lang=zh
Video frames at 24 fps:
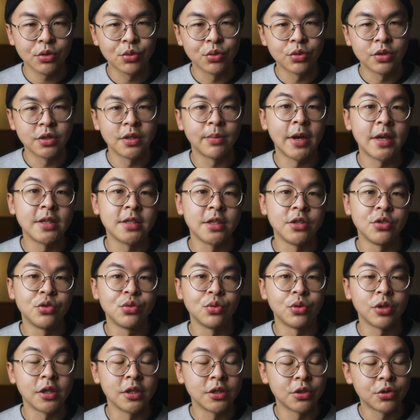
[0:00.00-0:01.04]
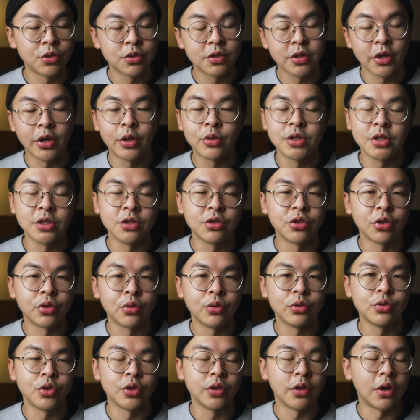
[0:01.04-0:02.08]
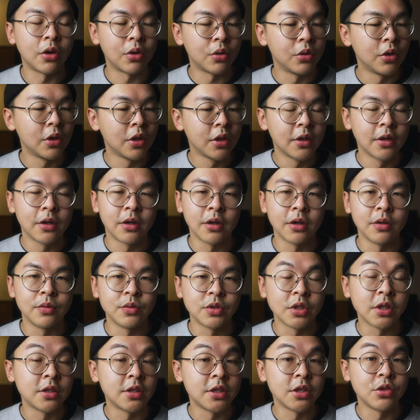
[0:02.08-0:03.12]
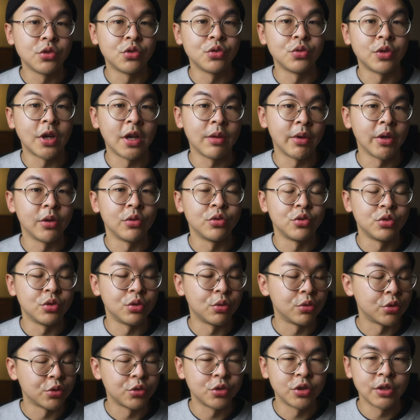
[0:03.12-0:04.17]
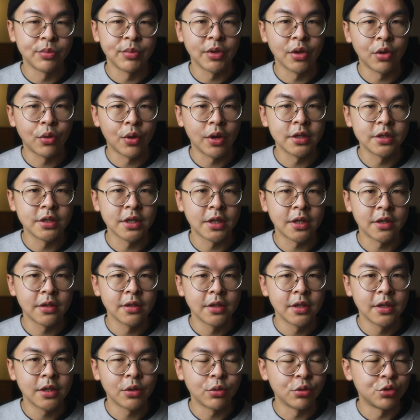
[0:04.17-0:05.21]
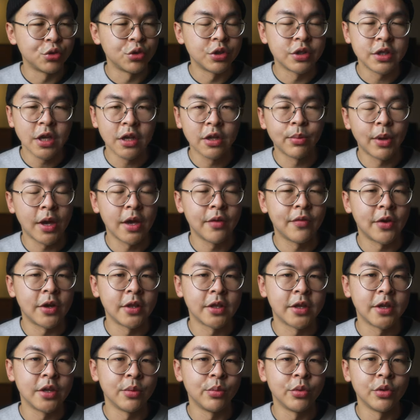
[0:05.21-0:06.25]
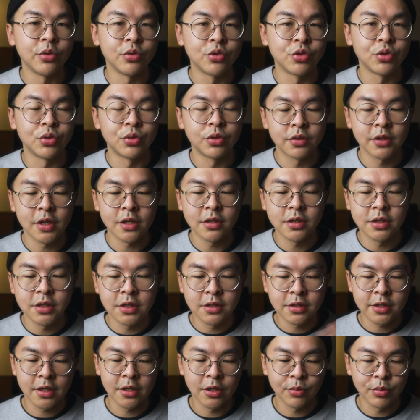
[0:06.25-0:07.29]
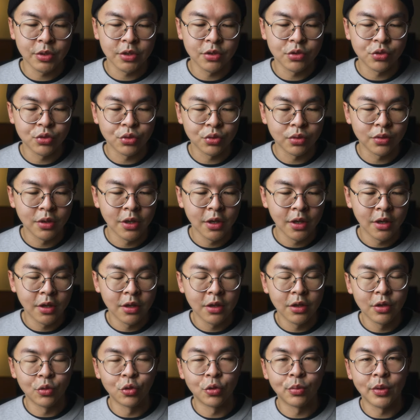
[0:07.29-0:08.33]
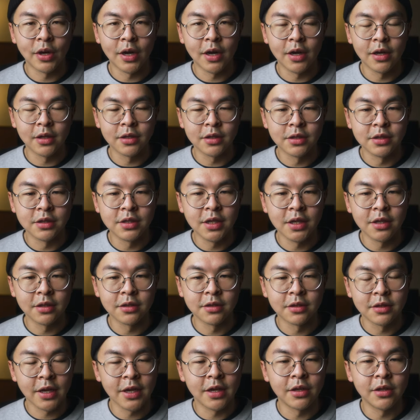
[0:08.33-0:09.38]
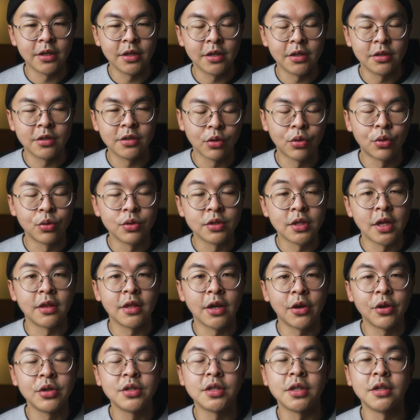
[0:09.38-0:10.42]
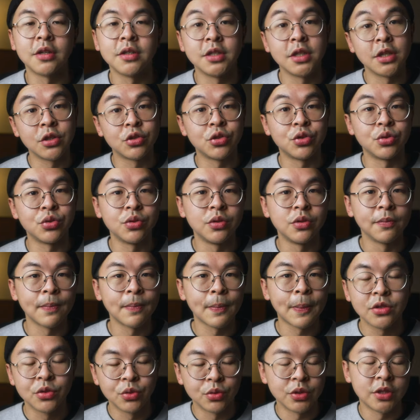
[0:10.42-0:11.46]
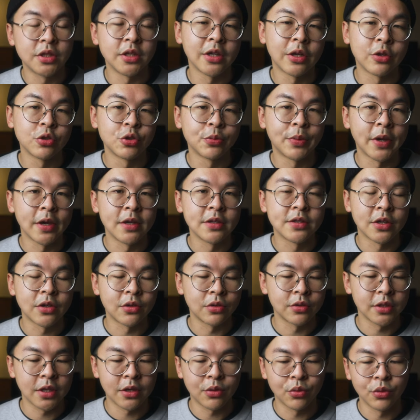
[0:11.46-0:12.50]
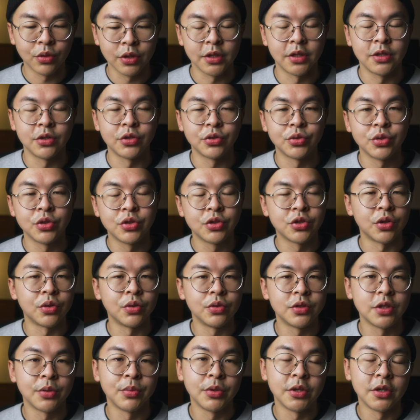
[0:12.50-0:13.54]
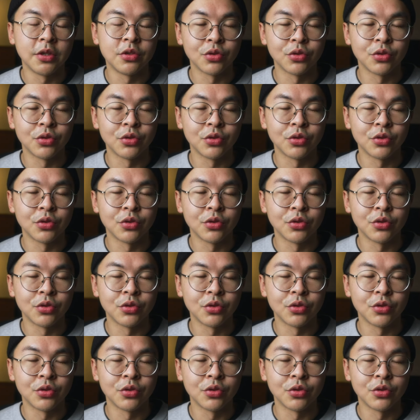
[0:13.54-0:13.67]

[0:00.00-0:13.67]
是我之前拍建筑，我可能就会找好几栋，我觉得哦，嗯，这个建筑还蛮有趣，的，我就去那边晃一下。那我觉得这样的拍法当然也没有错，但是现在呢，变成说我把一样的概念扩展到一整个街区。像是我今天要去拍照，那我可能就去走这边的